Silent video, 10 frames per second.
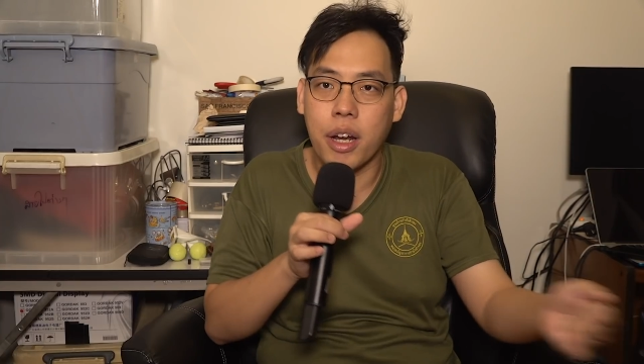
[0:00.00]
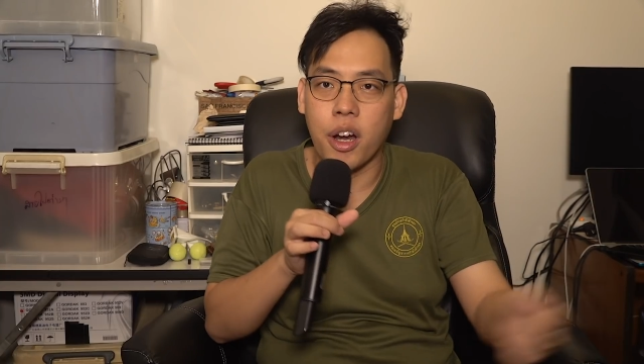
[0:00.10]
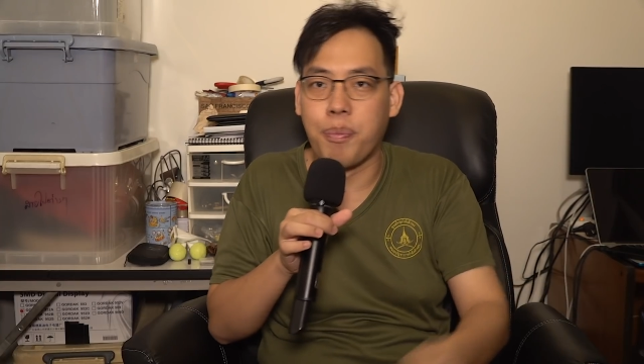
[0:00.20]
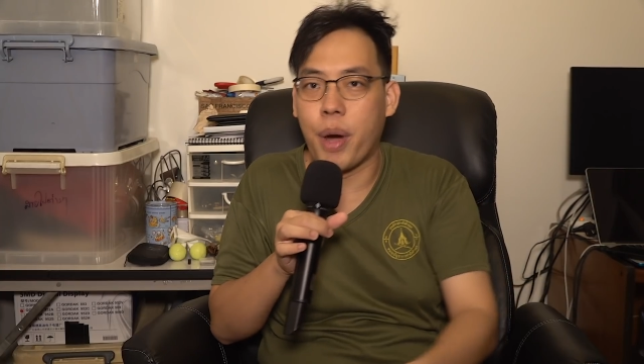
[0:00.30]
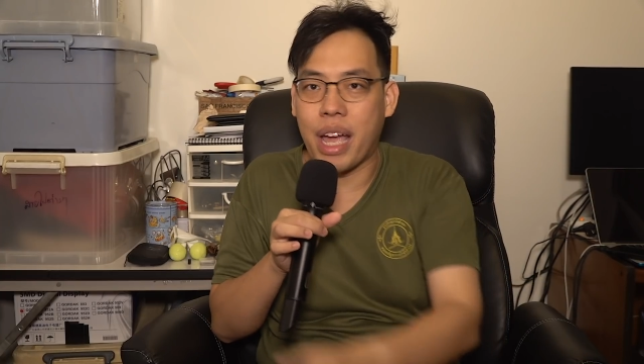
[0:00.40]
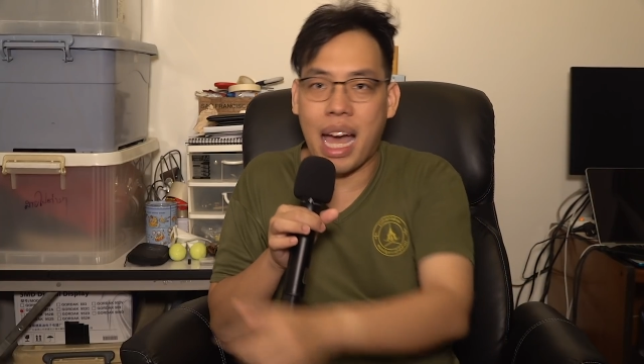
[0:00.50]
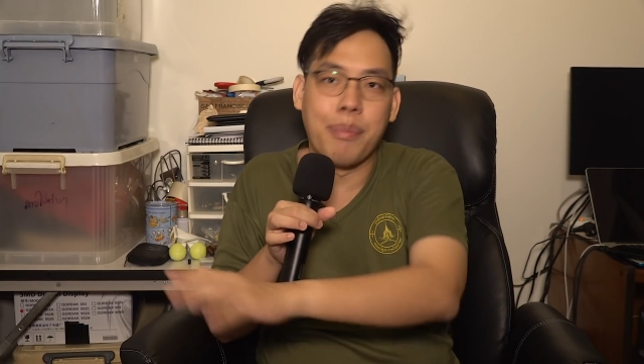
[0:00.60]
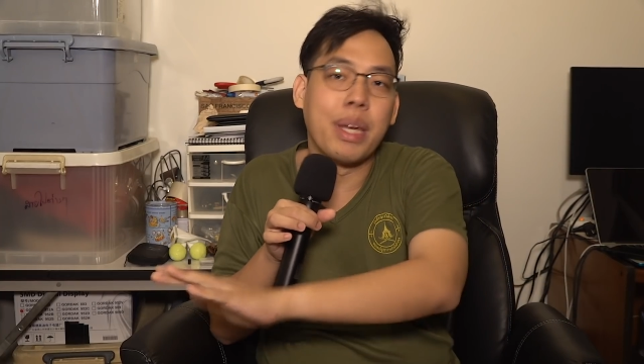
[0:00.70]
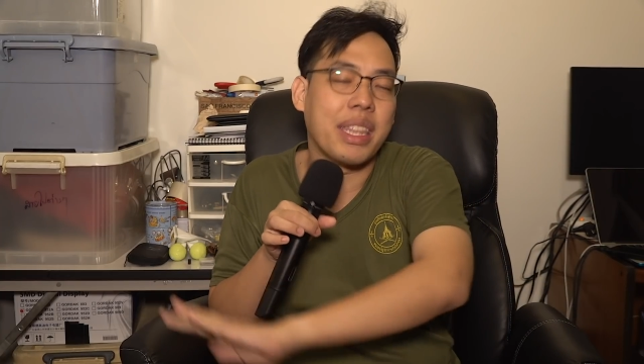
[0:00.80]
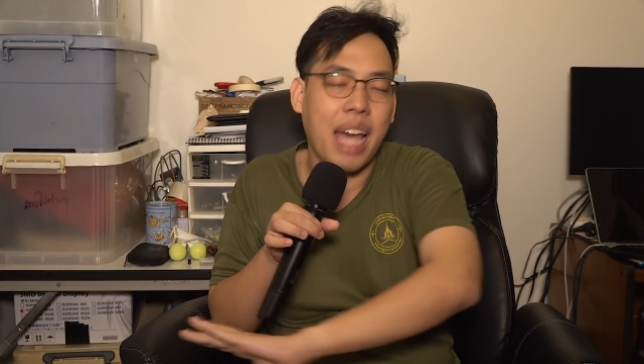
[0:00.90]
กลองปล่อยหา
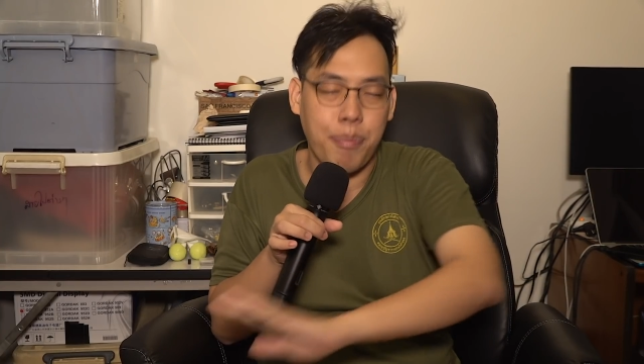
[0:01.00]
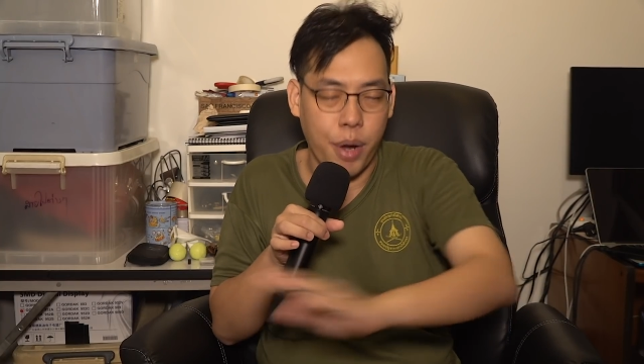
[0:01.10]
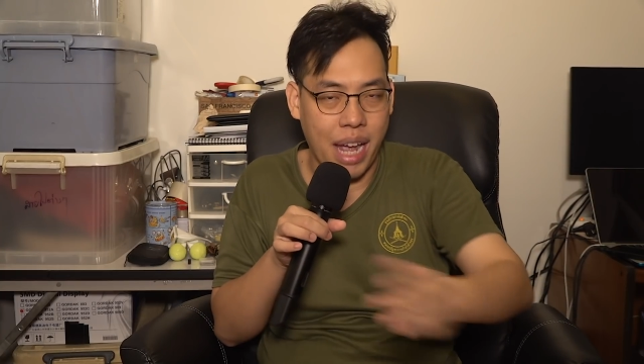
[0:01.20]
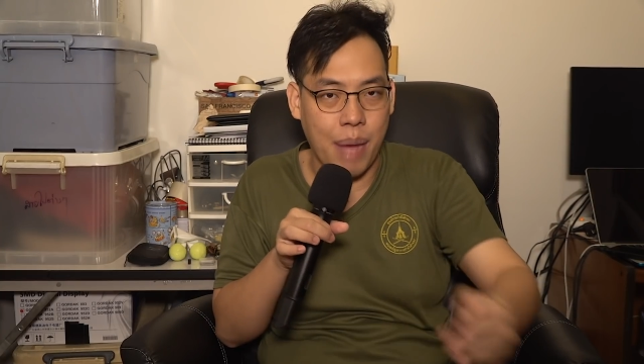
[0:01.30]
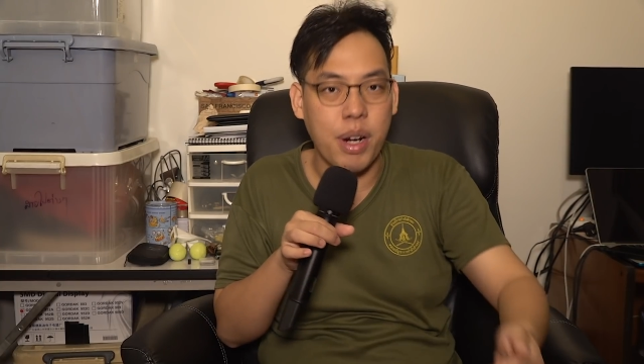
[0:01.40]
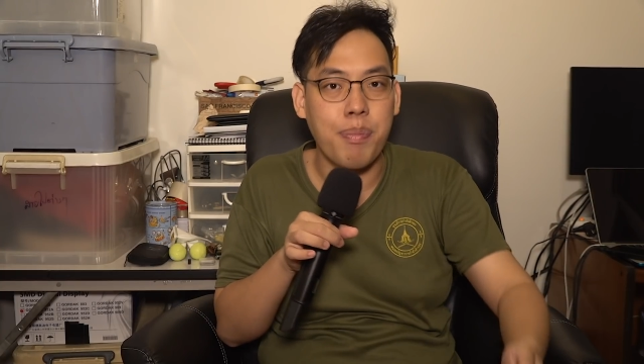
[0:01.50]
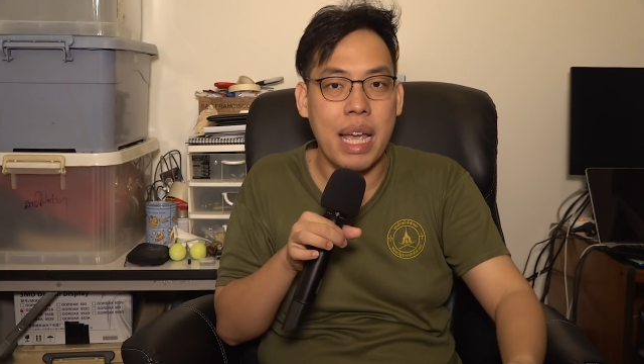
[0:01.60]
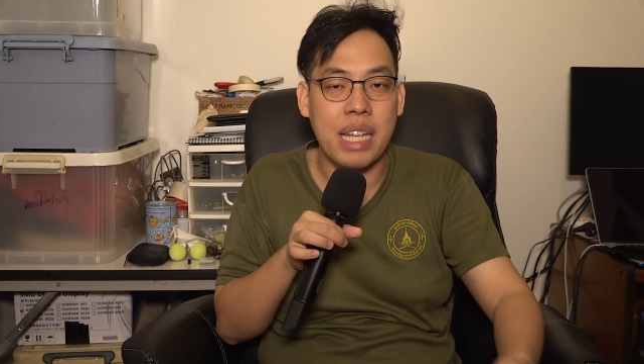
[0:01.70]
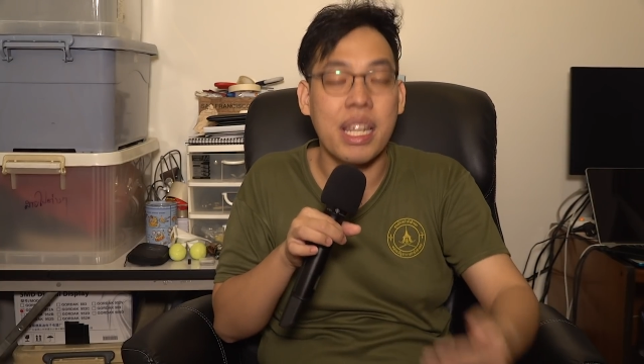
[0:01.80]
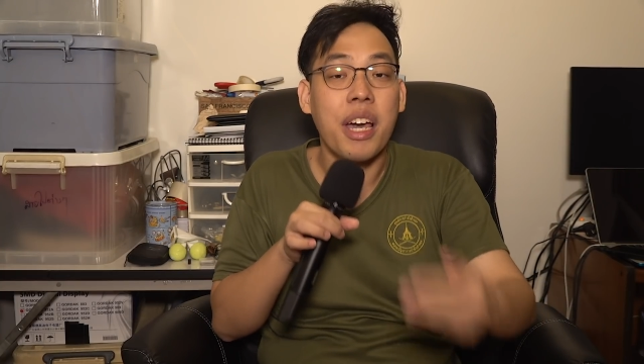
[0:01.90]
มือกีตาร์ปล่อยหามือเบ
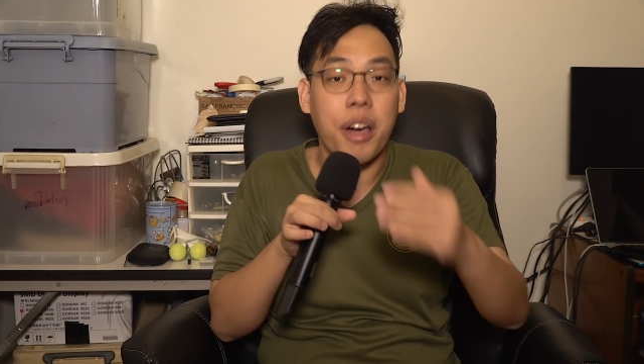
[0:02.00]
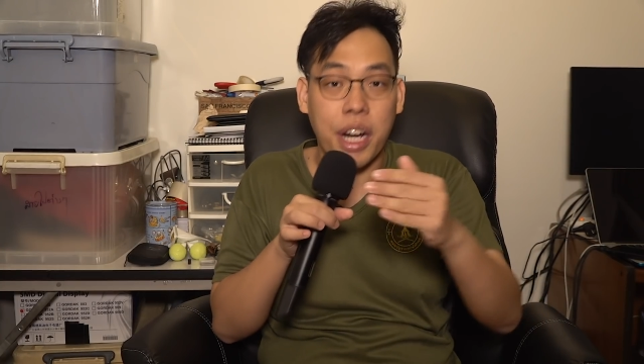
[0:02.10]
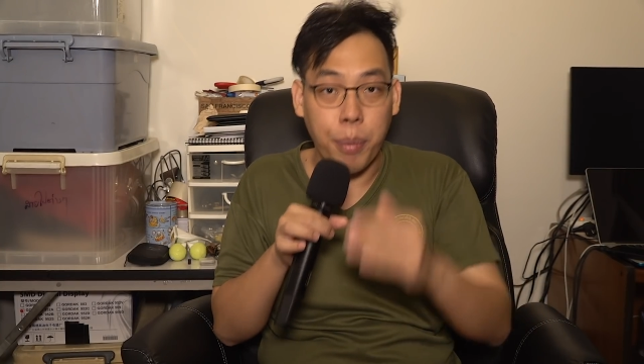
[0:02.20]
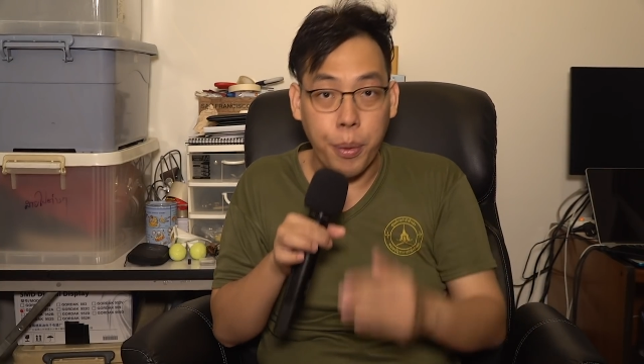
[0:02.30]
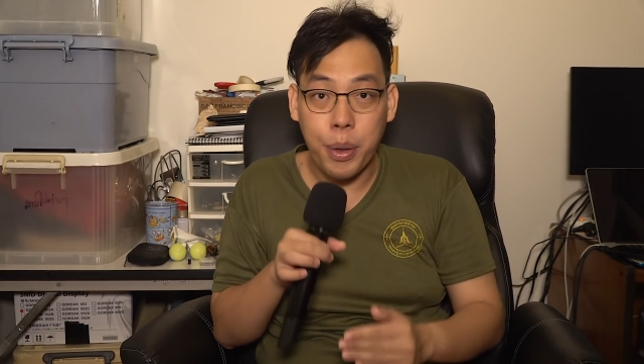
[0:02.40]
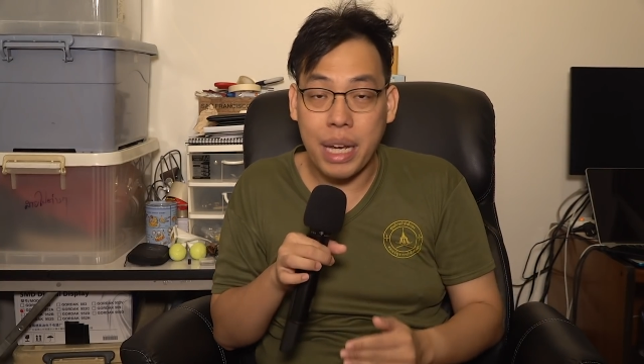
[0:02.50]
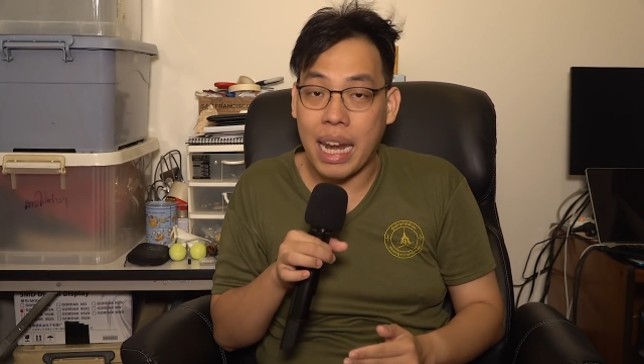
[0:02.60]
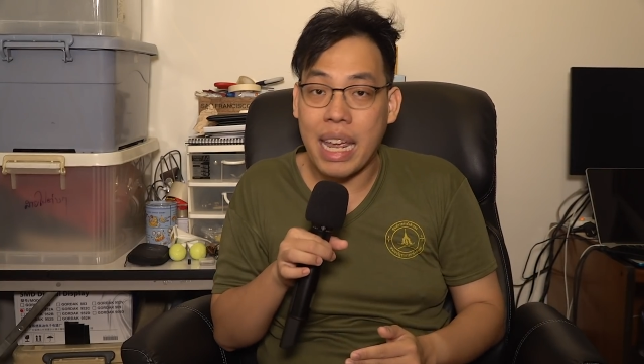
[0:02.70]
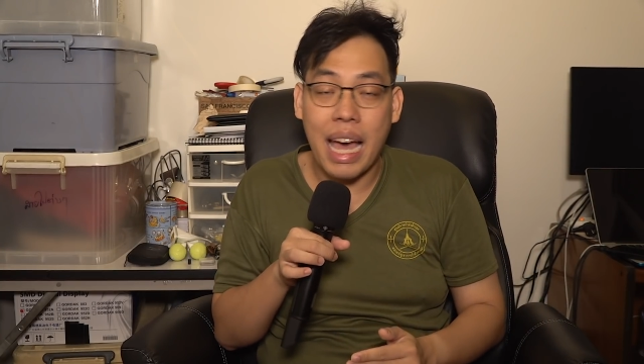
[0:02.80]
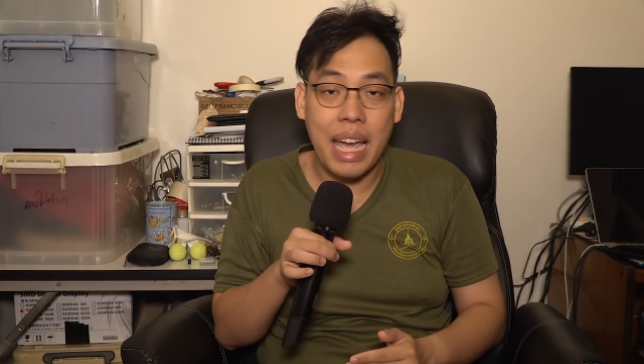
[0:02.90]
สหรือพูดกัน
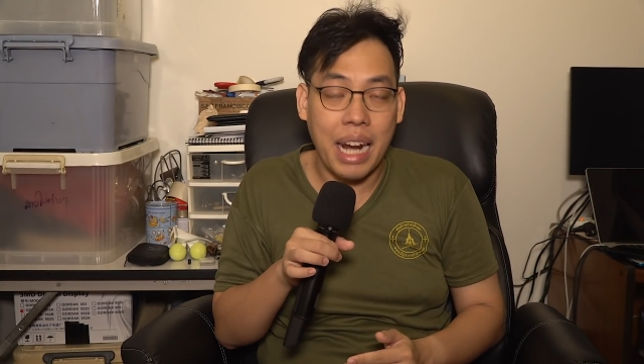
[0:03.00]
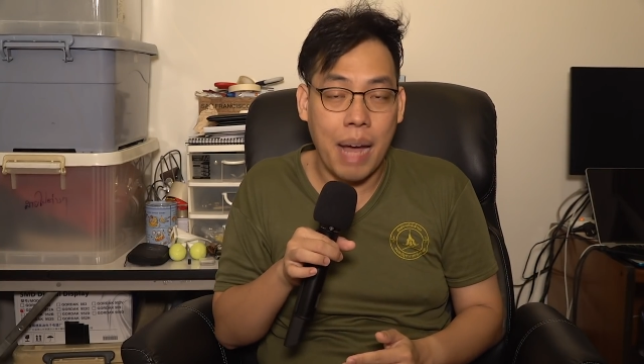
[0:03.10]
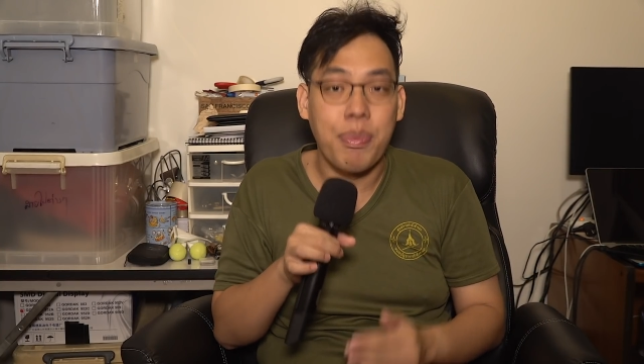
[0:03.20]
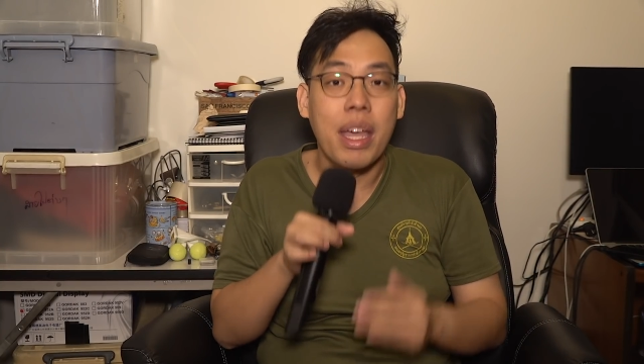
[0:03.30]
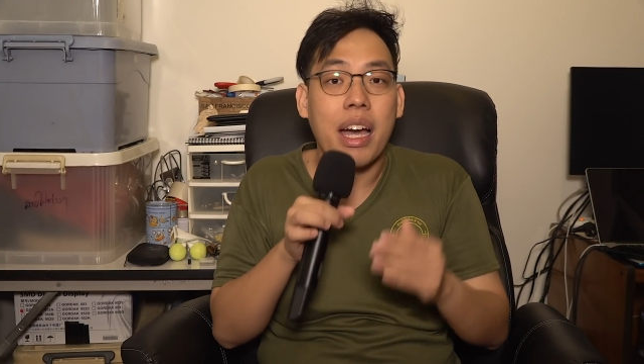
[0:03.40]
ง่ายๆครับ